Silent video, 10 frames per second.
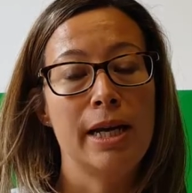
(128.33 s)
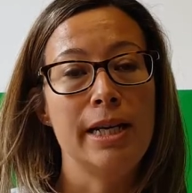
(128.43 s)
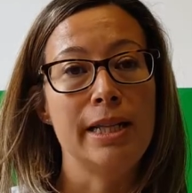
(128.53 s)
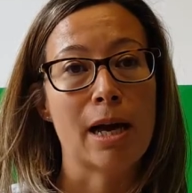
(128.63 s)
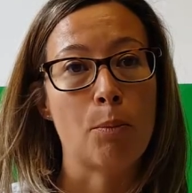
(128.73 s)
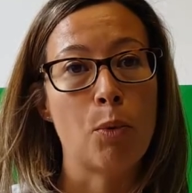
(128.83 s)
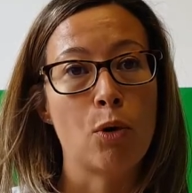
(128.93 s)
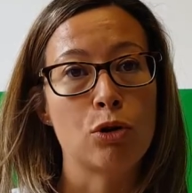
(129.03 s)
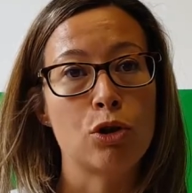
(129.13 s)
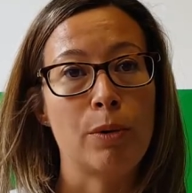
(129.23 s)
ni
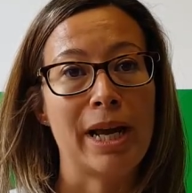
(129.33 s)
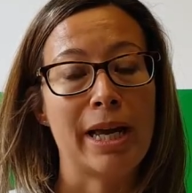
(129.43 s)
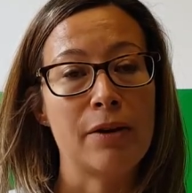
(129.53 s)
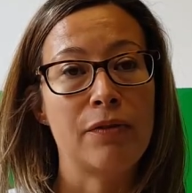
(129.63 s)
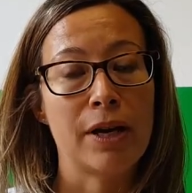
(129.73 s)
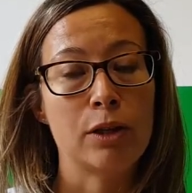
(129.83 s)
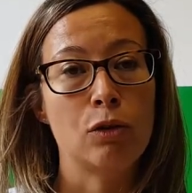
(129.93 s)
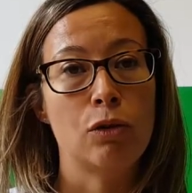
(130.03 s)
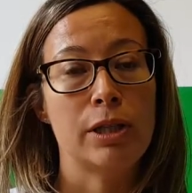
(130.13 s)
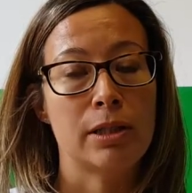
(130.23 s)
tampoco sobre qué
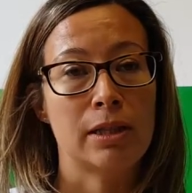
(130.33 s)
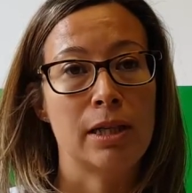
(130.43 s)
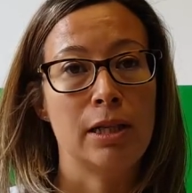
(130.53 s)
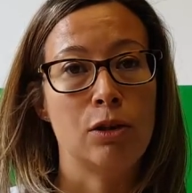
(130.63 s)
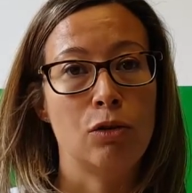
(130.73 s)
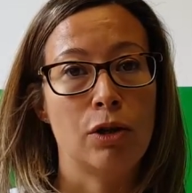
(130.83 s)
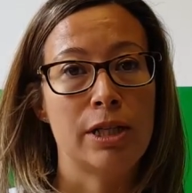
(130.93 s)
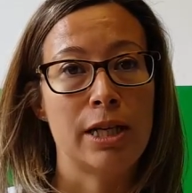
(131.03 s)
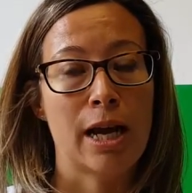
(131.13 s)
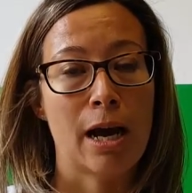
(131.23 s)
efecto está teniendo
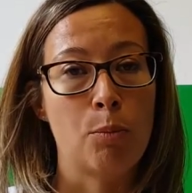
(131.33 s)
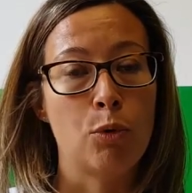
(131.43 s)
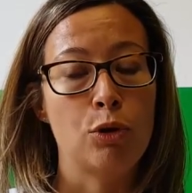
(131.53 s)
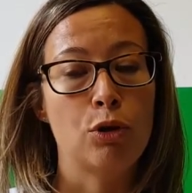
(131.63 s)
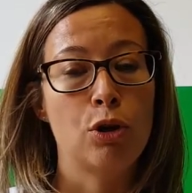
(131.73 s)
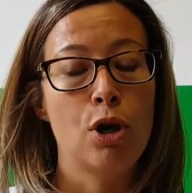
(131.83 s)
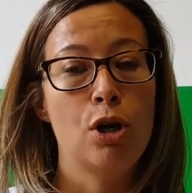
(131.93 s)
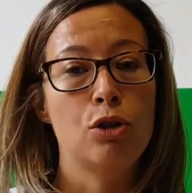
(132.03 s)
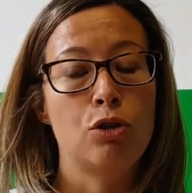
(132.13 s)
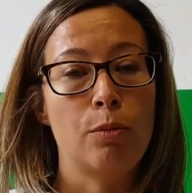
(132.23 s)
ese apoyo
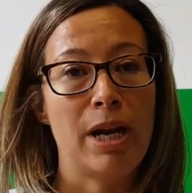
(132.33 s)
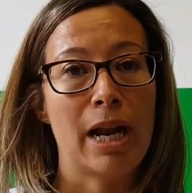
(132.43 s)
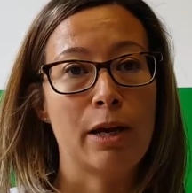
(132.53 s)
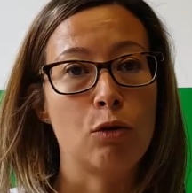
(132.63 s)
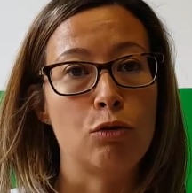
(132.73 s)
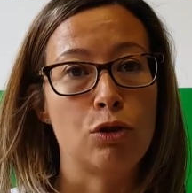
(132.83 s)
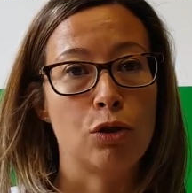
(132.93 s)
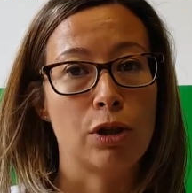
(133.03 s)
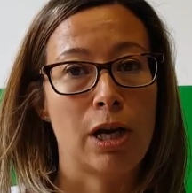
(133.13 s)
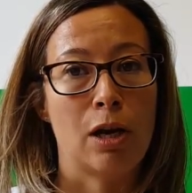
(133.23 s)
sobre la
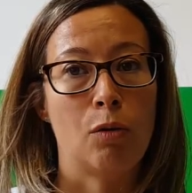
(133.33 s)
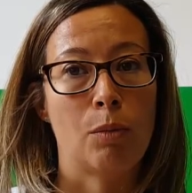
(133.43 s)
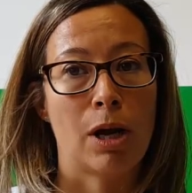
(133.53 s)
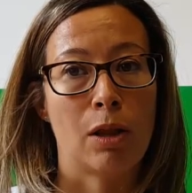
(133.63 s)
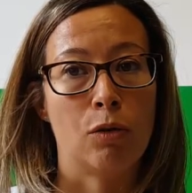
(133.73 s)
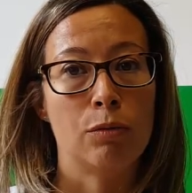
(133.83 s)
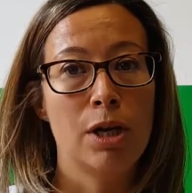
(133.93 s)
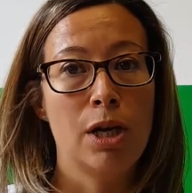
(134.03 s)
inclusión del alumnado.